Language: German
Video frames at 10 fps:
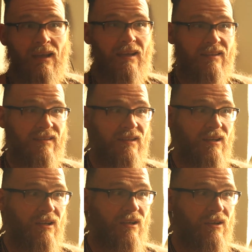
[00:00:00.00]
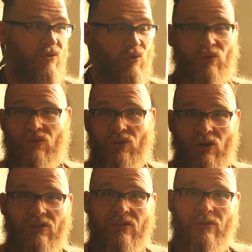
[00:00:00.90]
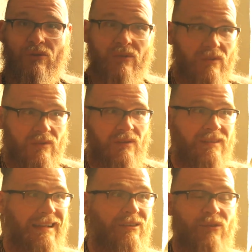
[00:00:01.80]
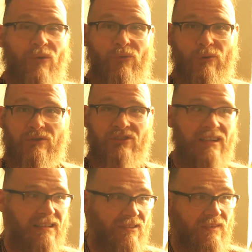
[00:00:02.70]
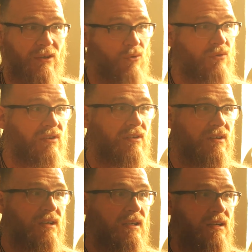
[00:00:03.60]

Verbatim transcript: Es tut uns kostenlos Sachen zur Verfügung stellen, dass wir unsere,